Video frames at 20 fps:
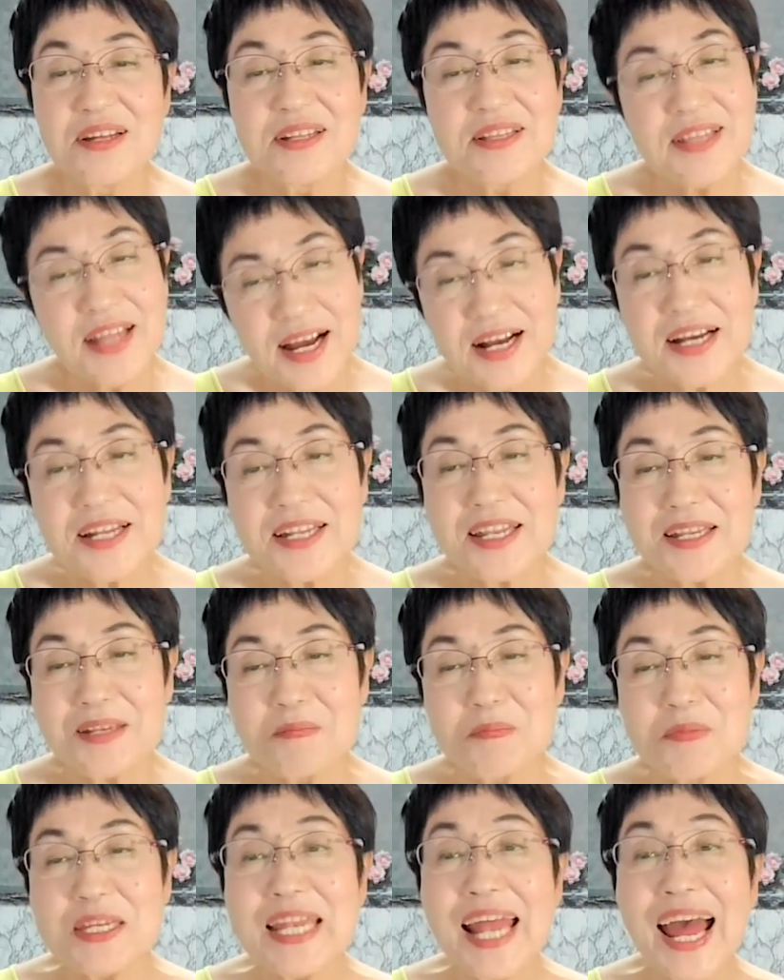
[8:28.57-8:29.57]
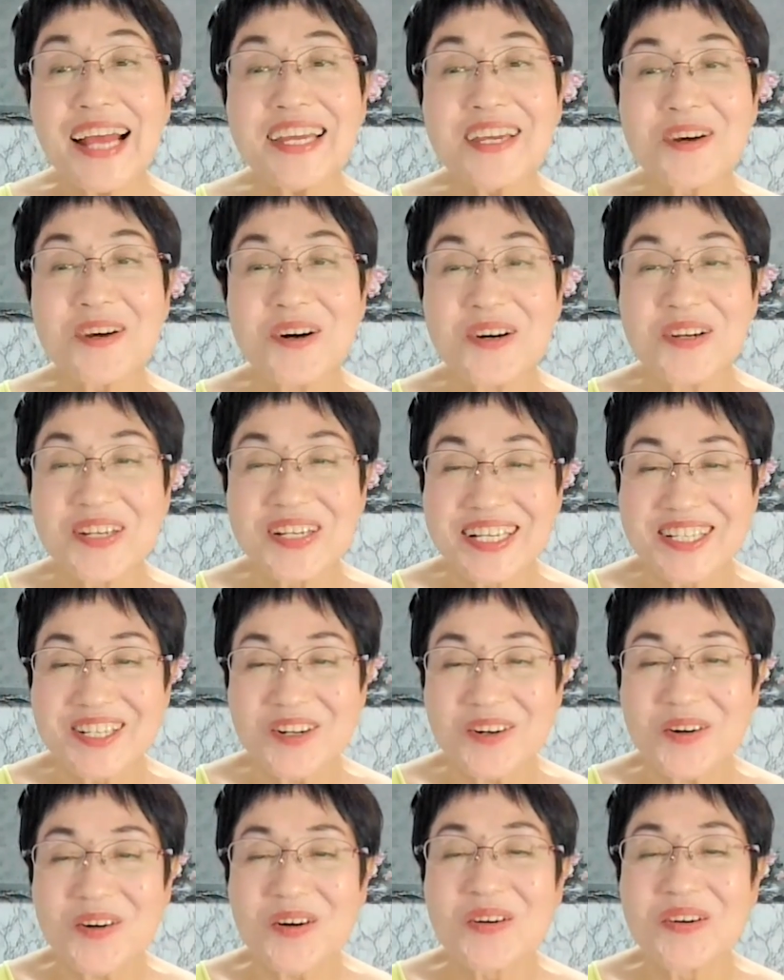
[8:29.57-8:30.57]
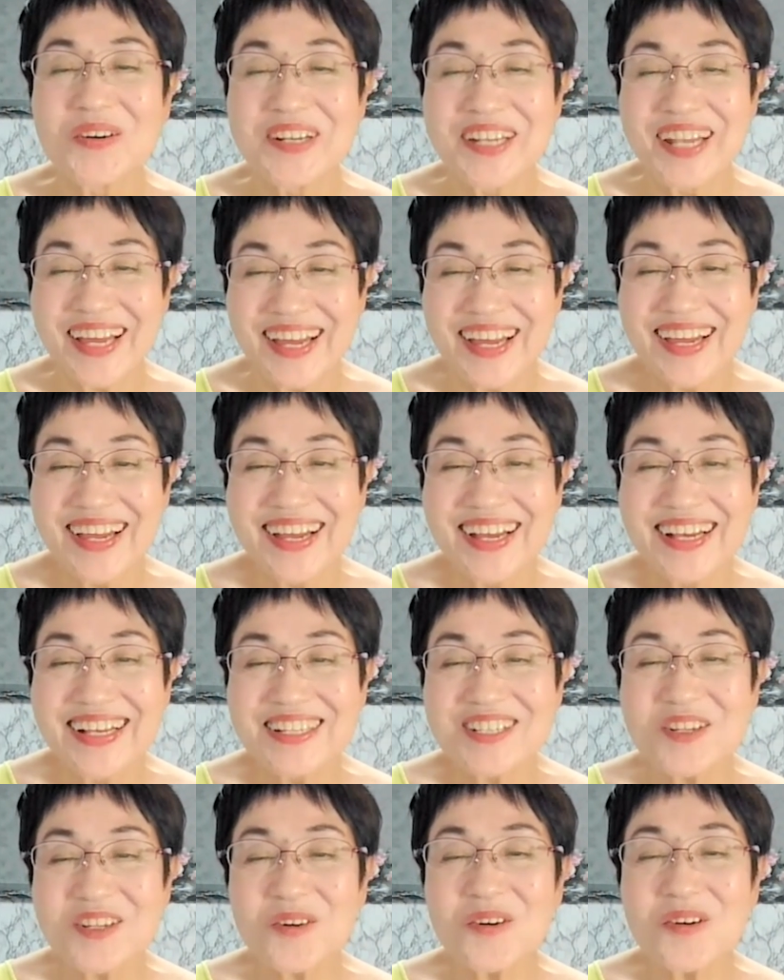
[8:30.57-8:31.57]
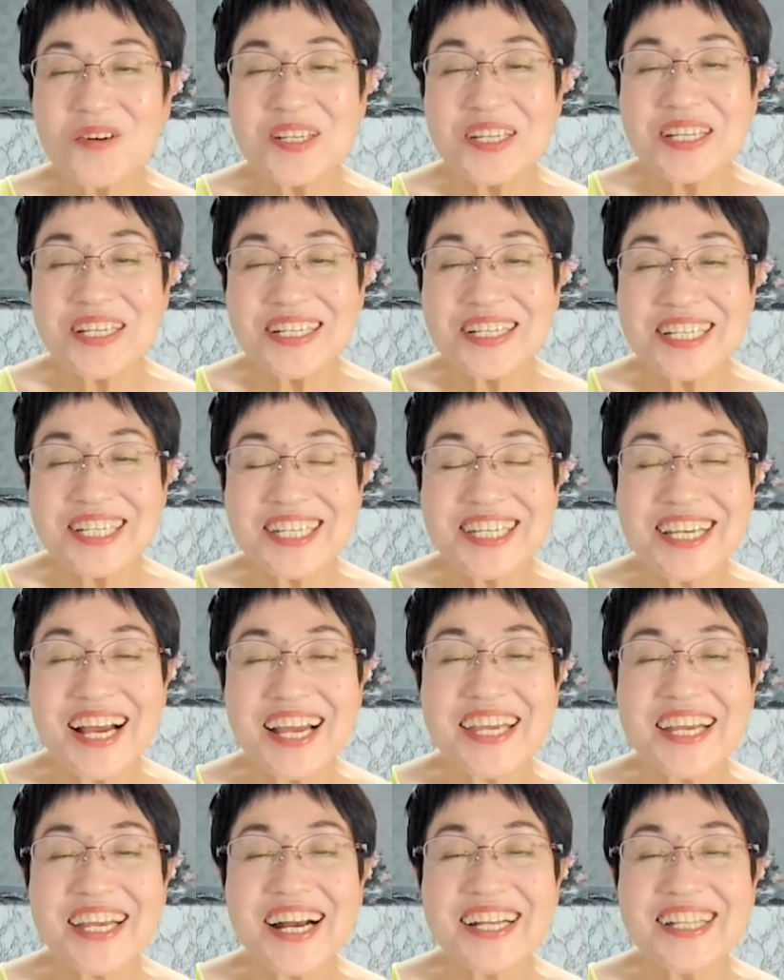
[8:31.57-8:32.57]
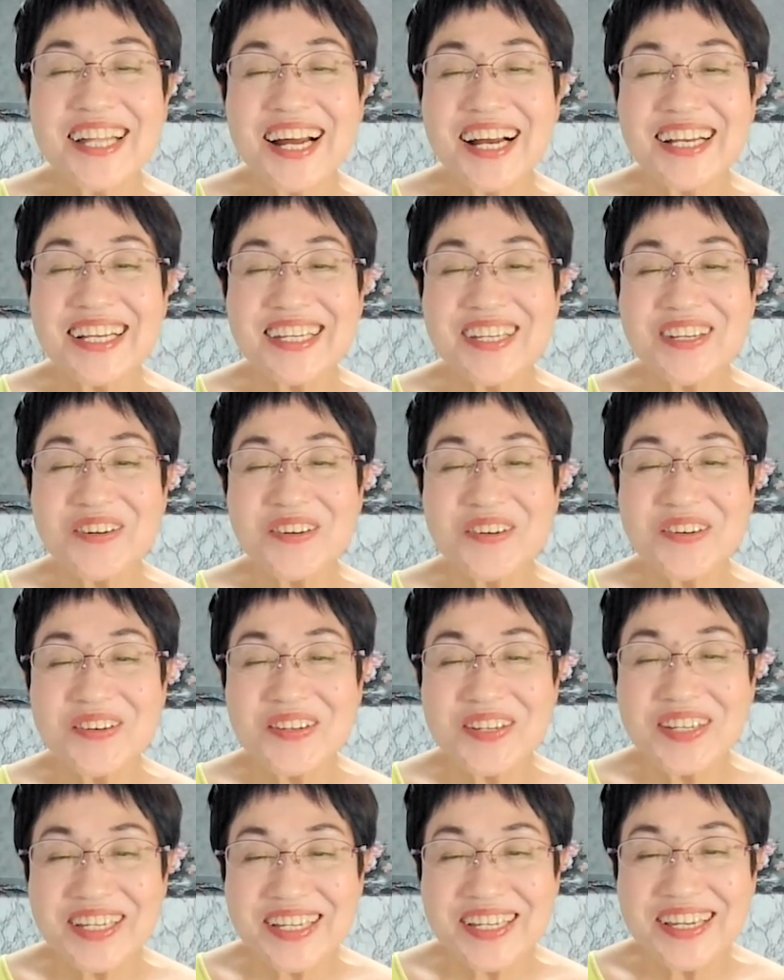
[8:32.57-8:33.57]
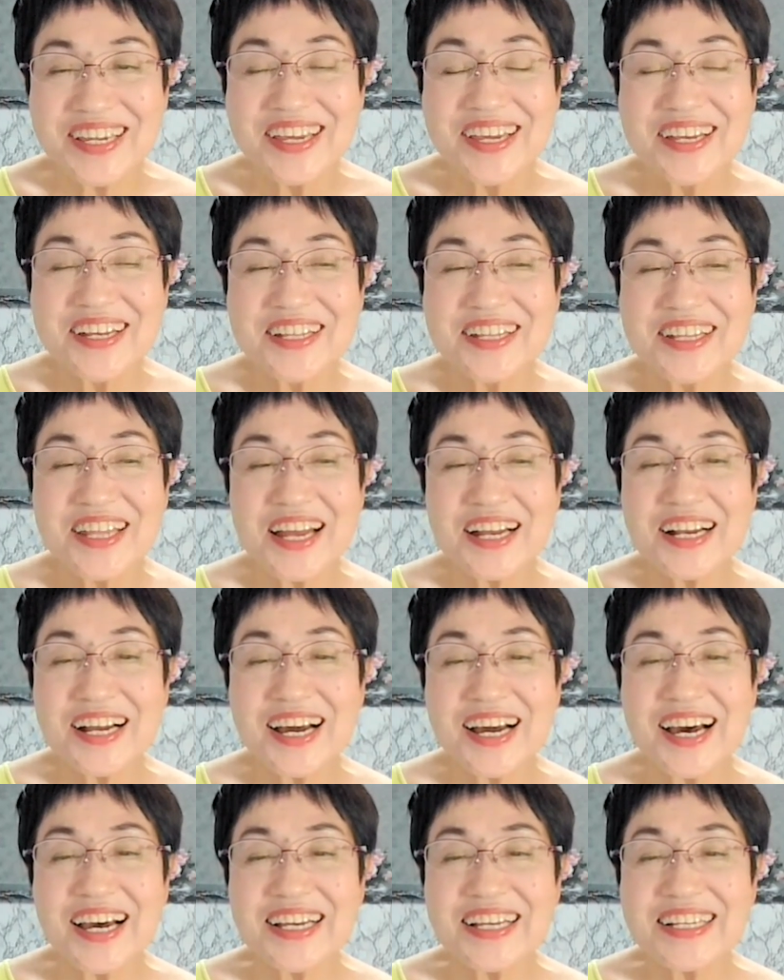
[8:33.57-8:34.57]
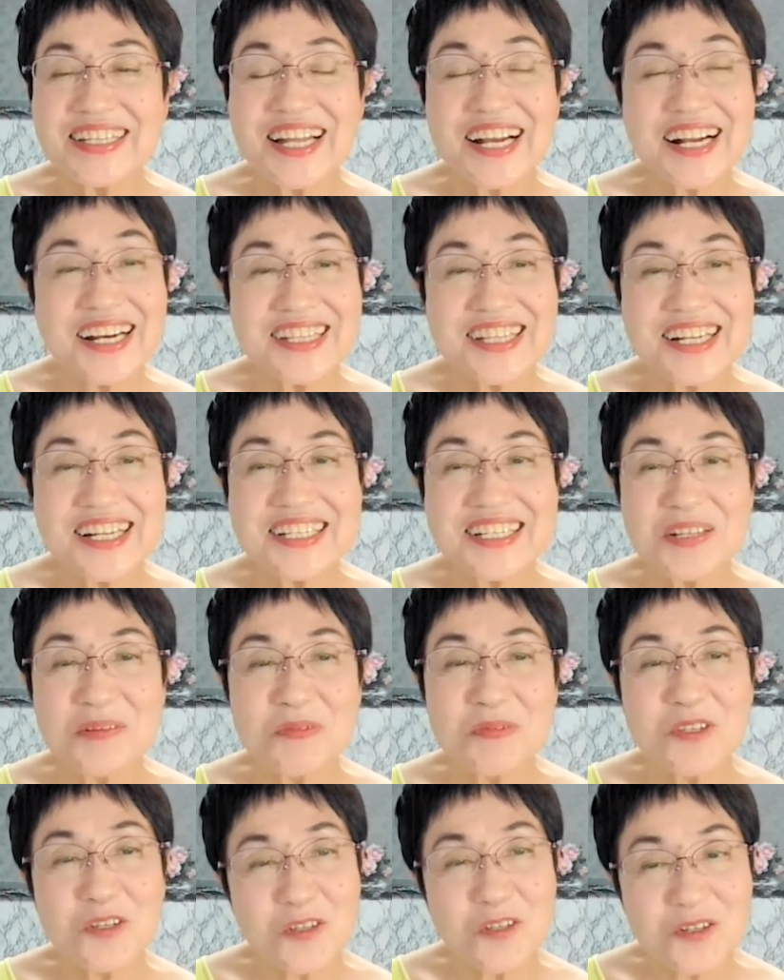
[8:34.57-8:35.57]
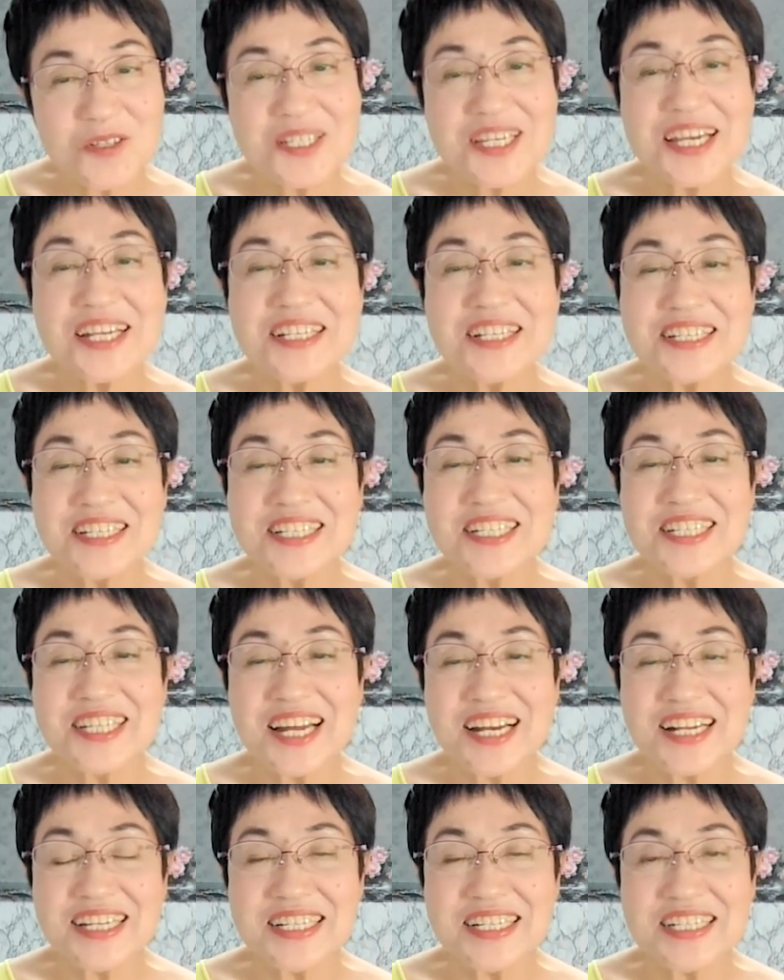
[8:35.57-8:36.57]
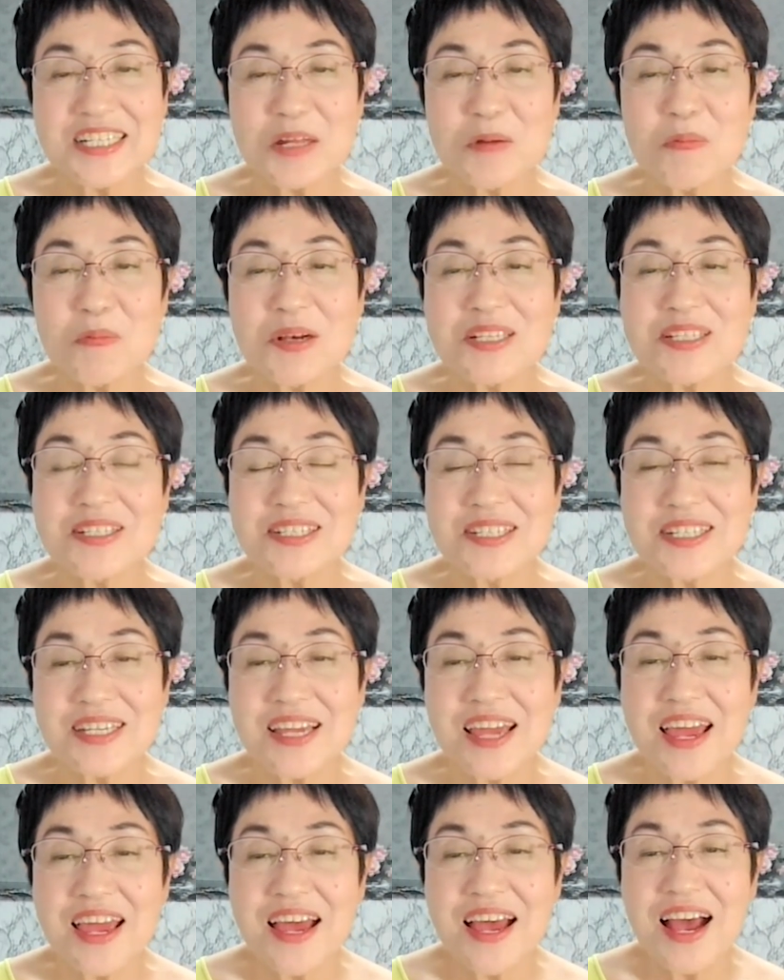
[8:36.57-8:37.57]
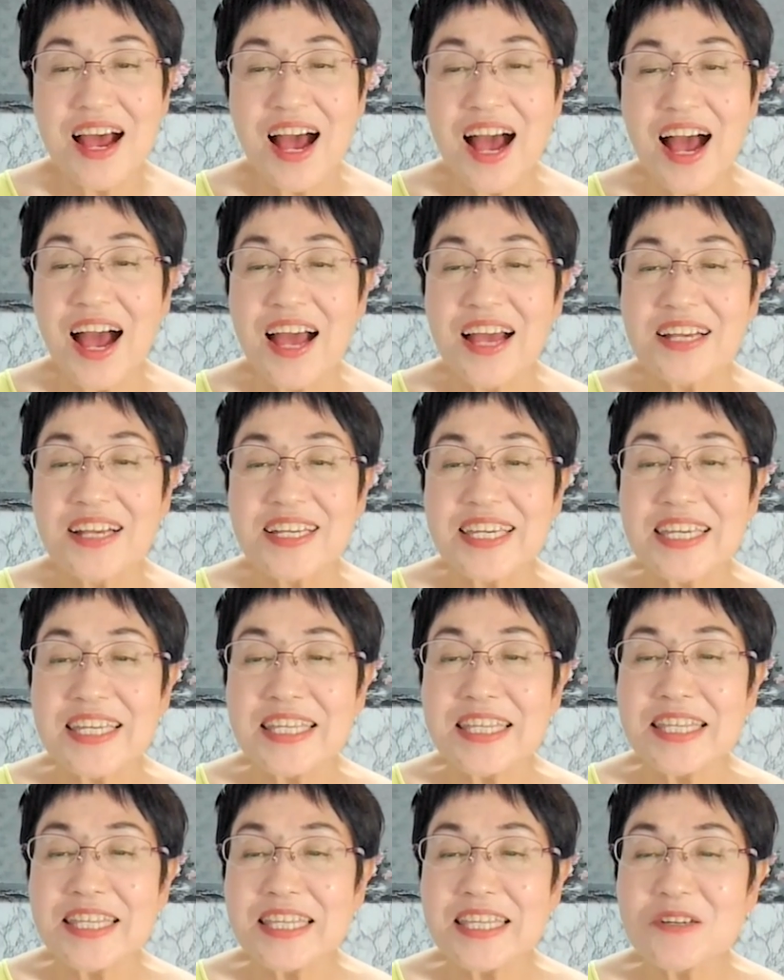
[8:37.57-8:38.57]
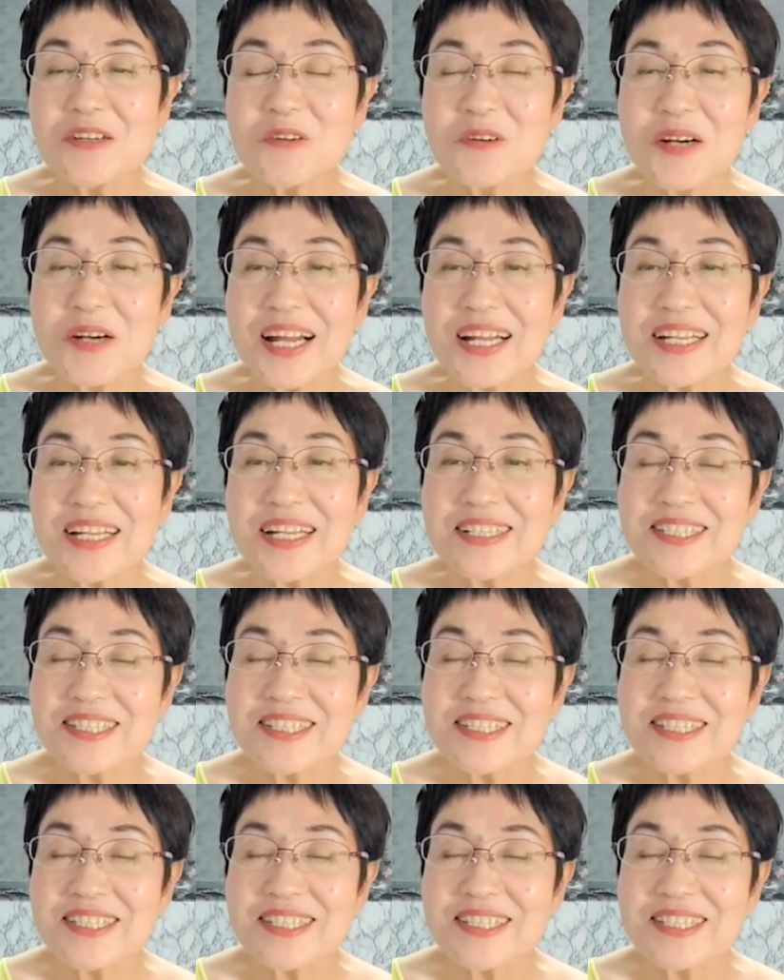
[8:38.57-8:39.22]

なんか見ないようにそこをね、そこに意識がいかないように、なんか痛かったりしてもちょっとチェンジしたりしてますし、あ、筋肉が